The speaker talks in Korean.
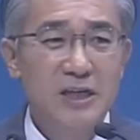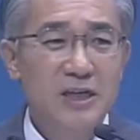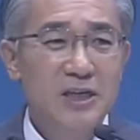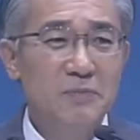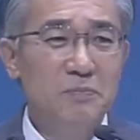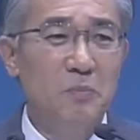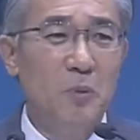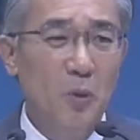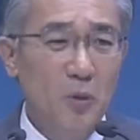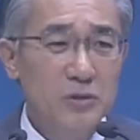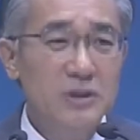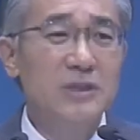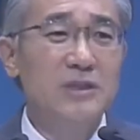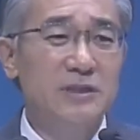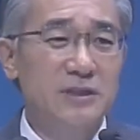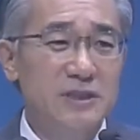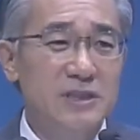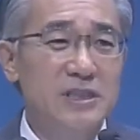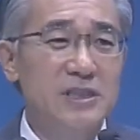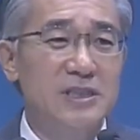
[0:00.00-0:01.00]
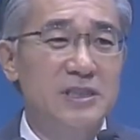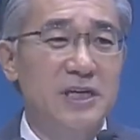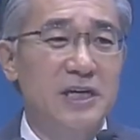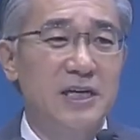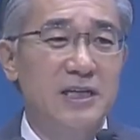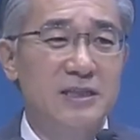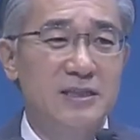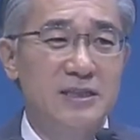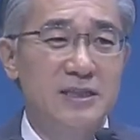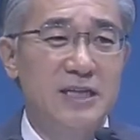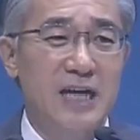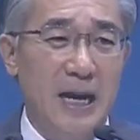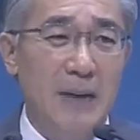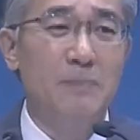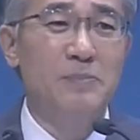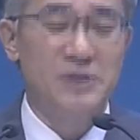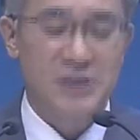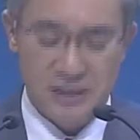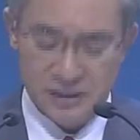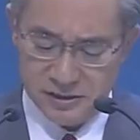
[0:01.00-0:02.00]
그 모든 것이 그에게는
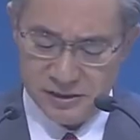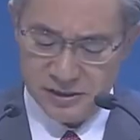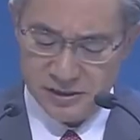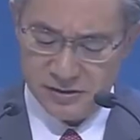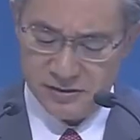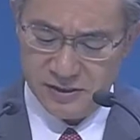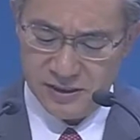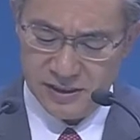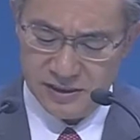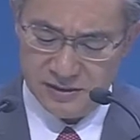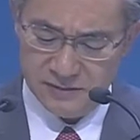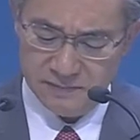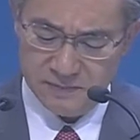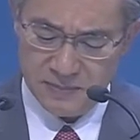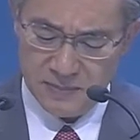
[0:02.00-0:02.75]
감사했을 거예요.